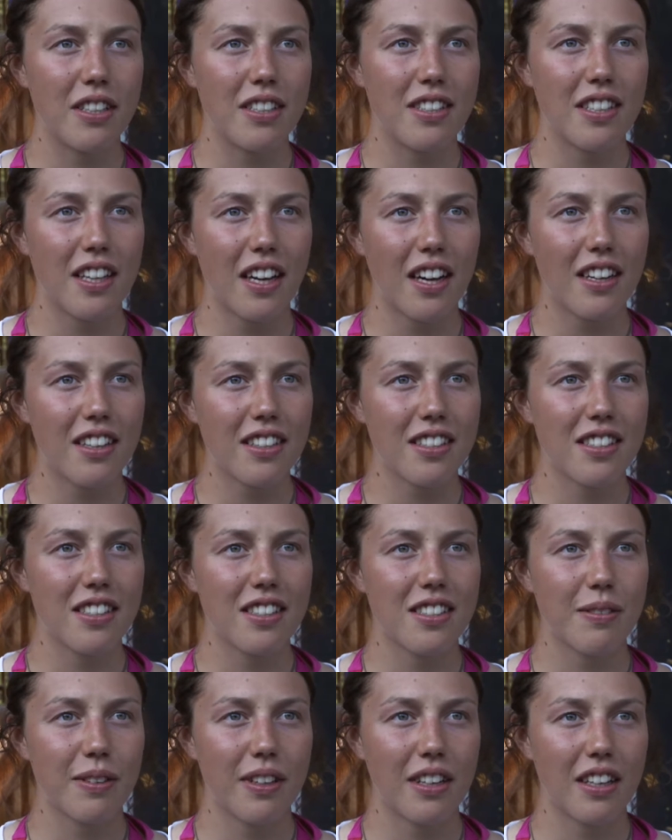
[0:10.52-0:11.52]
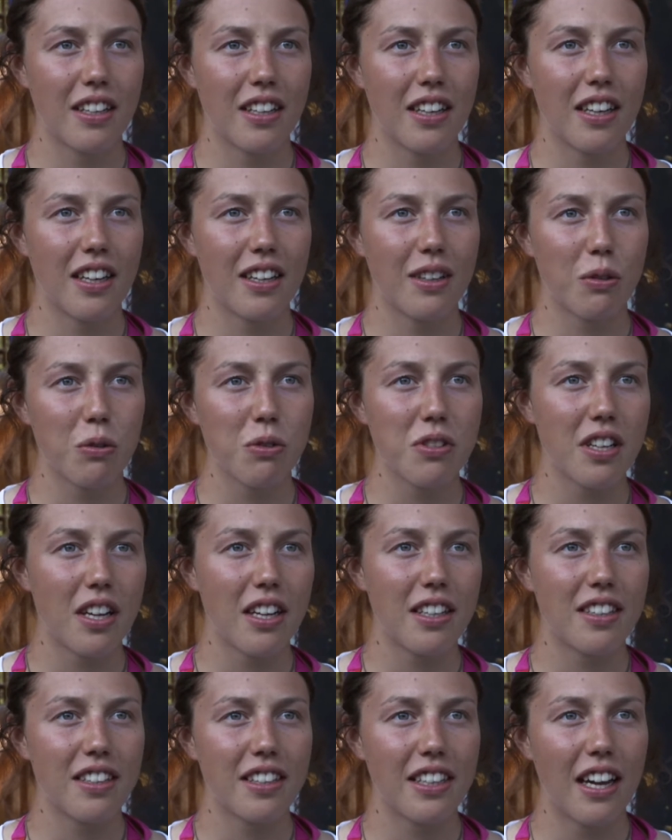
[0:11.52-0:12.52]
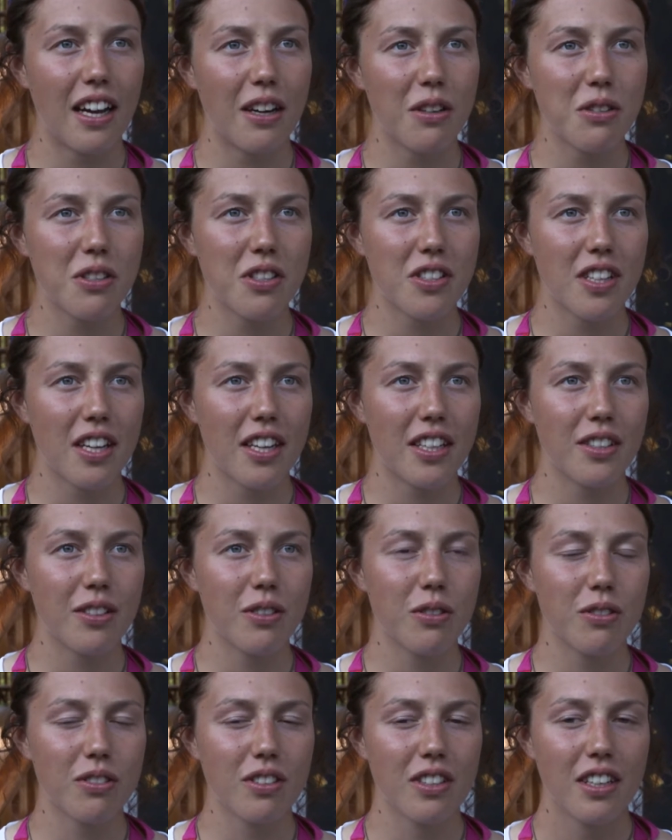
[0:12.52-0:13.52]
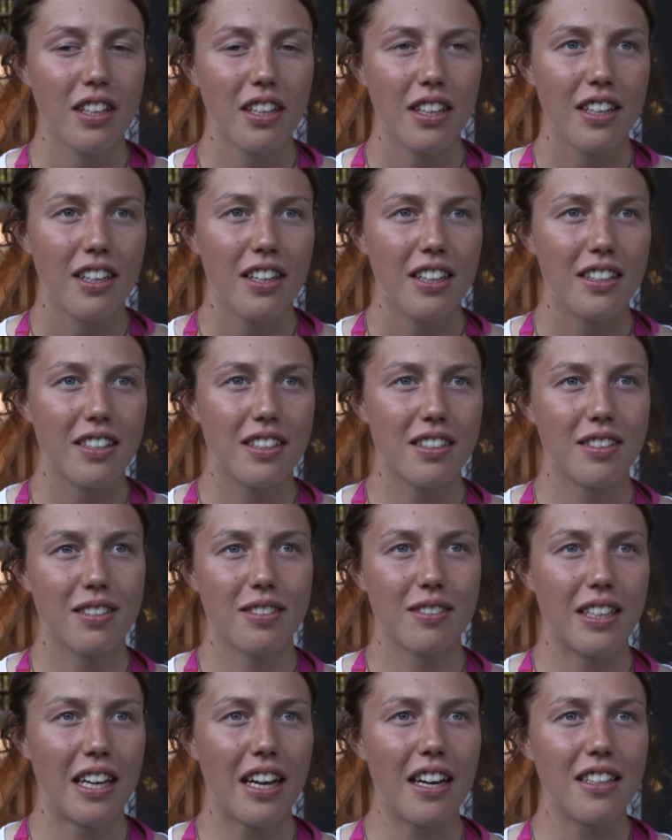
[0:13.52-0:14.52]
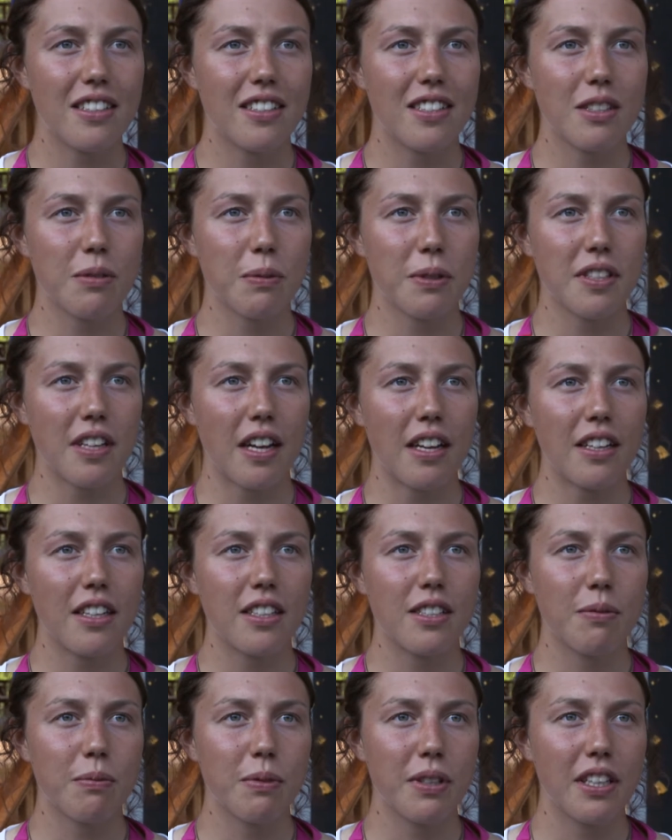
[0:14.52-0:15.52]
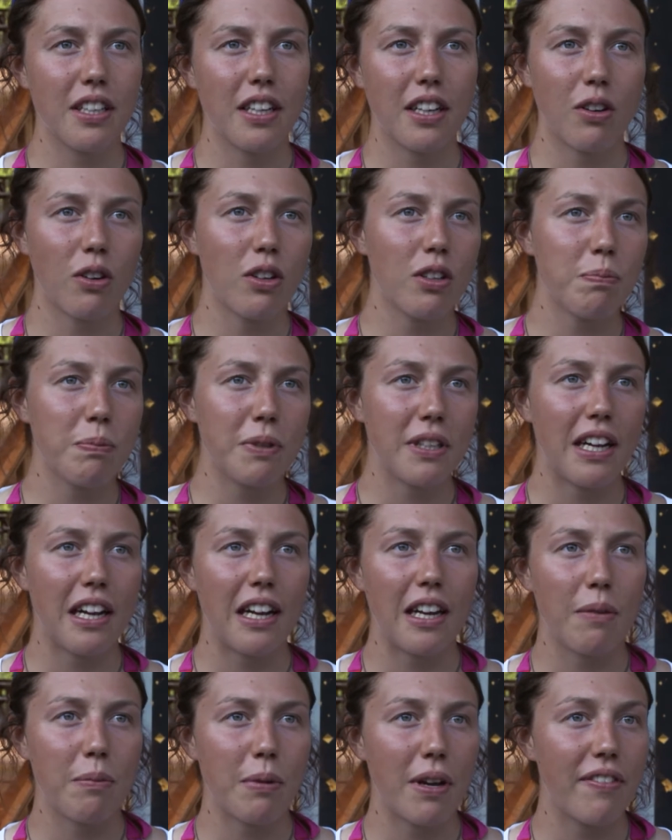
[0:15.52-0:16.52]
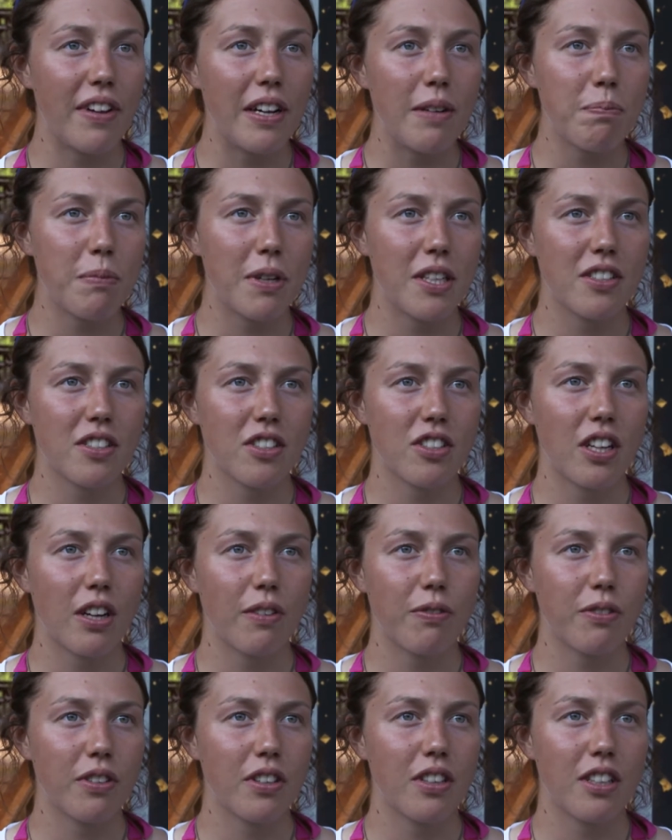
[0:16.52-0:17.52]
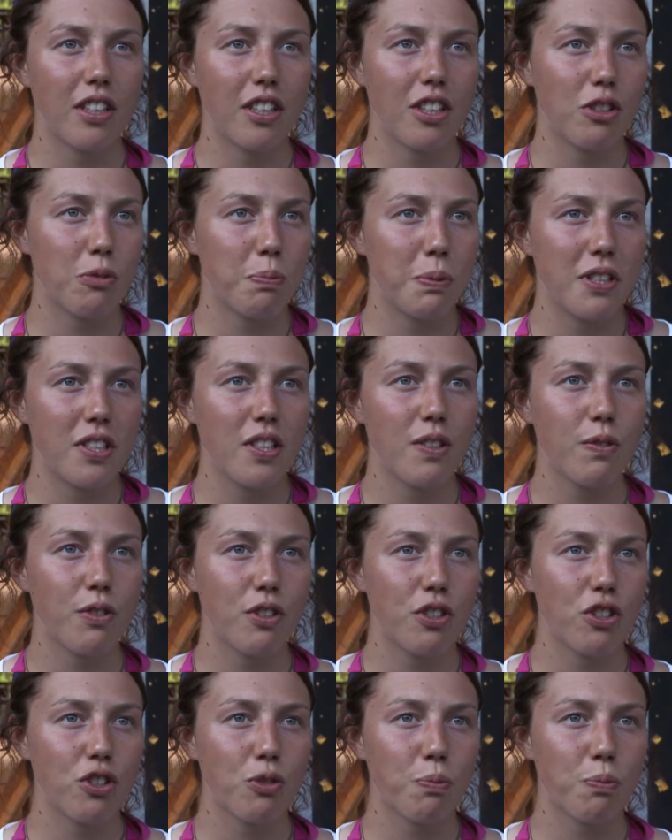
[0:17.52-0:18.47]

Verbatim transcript: des Jahres ist wirklich eine großartige Auszeichnung und ja, es ist was anderes wie eine Goldmedaille bei Weltmeisterschaften in einer äh, spezifischen